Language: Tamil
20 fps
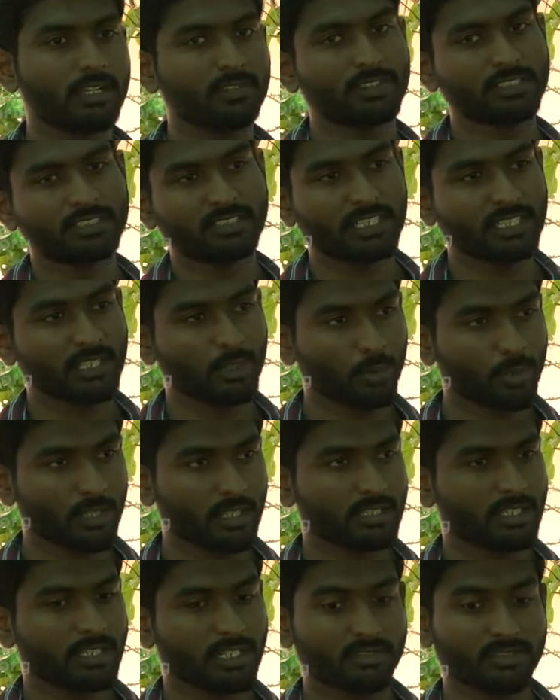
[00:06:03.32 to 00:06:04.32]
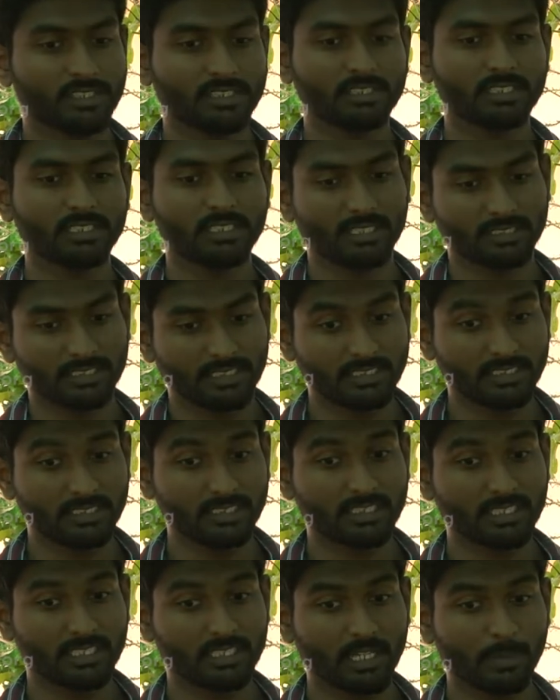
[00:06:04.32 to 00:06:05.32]
நான் ஃபஸ்ட்டு அந்த உரத்தை நான் ஃபஸ்ட்டு நான்
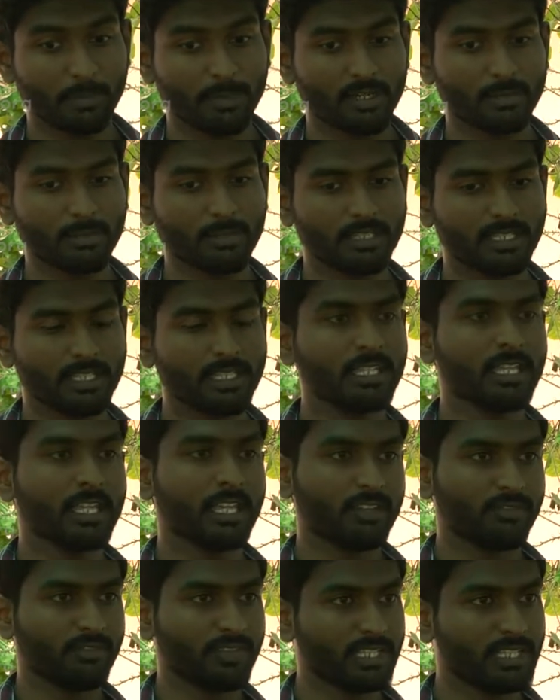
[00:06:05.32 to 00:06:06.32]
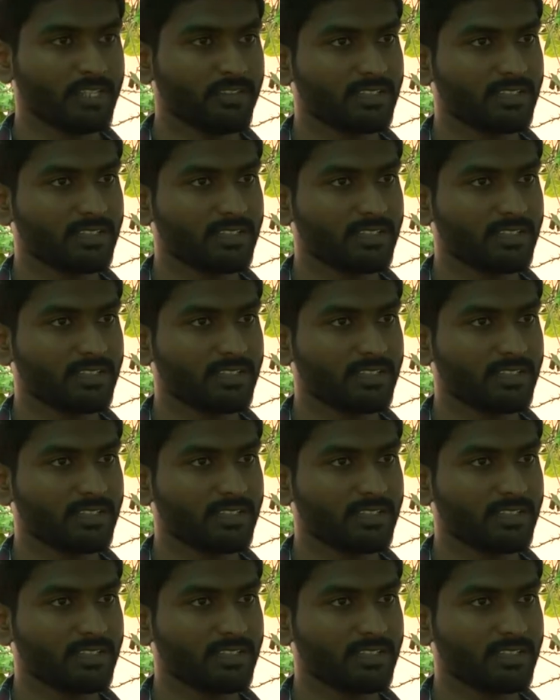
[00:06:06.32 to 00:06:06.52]
செஞ்சுட்டு அதுக்கப்புறமா தான் விதை